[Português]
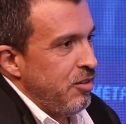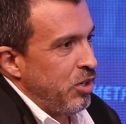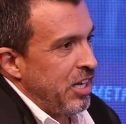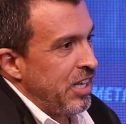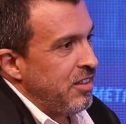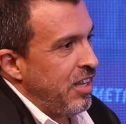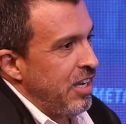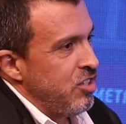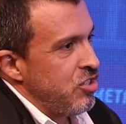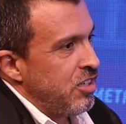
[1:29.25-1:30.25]
porque ela
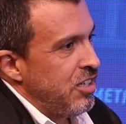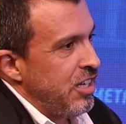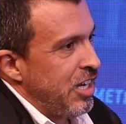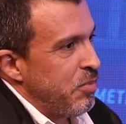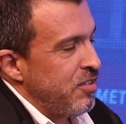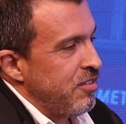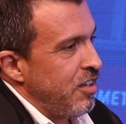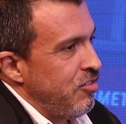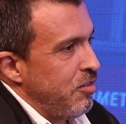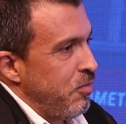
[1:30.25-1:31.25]
entende que ela
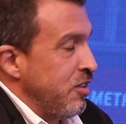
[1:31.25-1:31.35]
precisava,